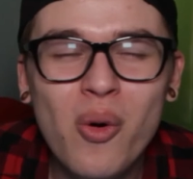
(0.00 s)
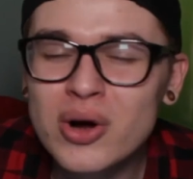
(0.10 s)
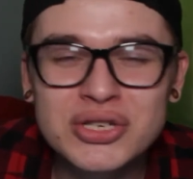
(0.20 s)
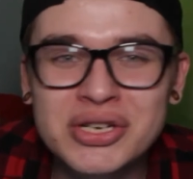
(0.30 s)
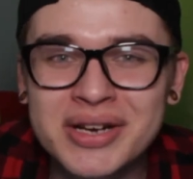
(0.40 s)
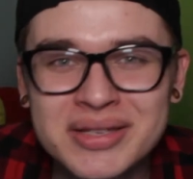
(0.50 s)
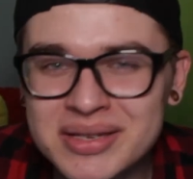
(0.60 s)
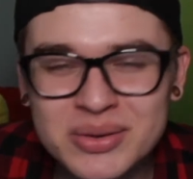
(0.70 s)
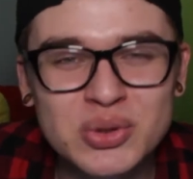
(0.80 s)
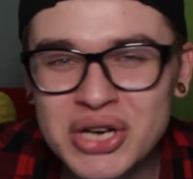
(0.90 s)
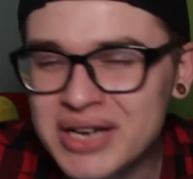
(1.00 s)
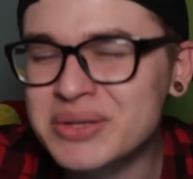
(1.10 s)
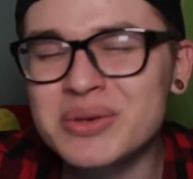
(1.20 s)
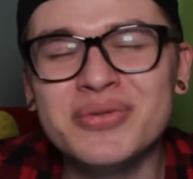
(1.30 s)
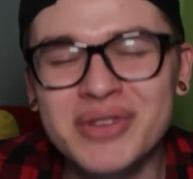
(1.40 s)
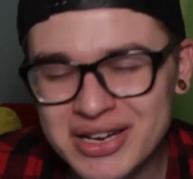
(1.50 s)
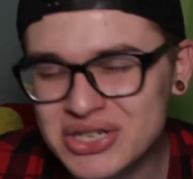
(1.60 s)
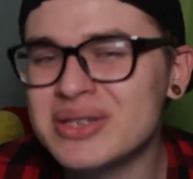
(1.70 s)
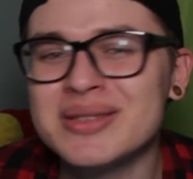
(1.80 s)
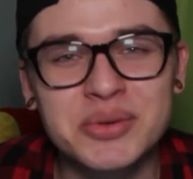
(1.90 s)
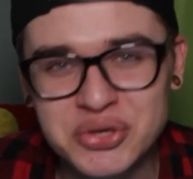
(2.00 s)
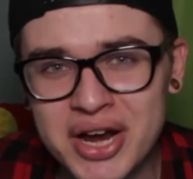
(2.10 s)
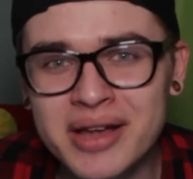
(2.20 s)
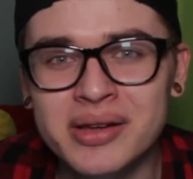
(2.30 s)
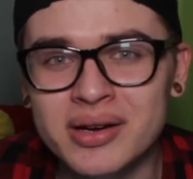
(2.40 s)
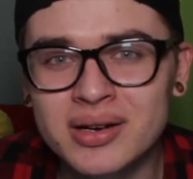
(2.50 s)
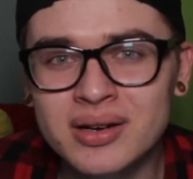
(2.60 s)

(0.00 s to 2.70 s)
очень хотите участвовать в наших служениях,